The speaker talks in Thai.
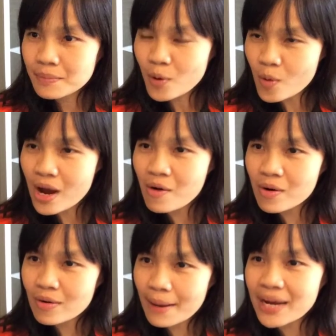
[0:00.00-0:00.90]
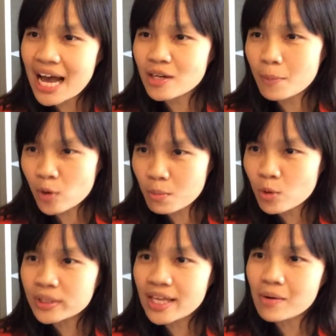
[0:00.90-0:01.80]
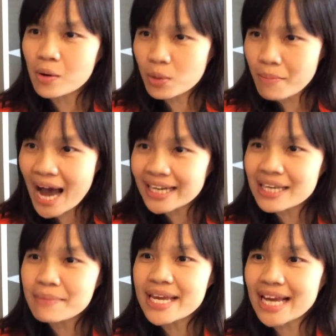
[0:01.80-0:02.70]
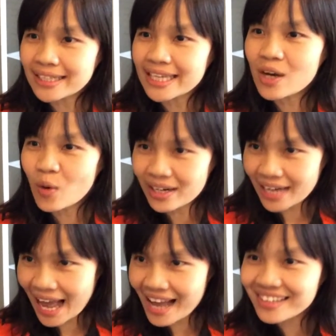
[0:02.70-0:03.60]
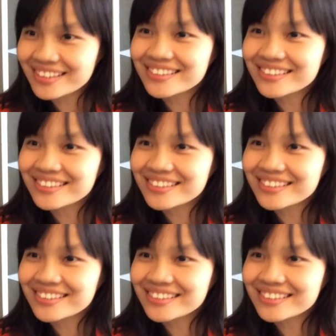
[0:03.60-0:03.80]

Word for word: ผู้เข้ารับการอบรมรุ่นเดียวกับคุณบาสนี่มีกันกี่คนเหรอคะ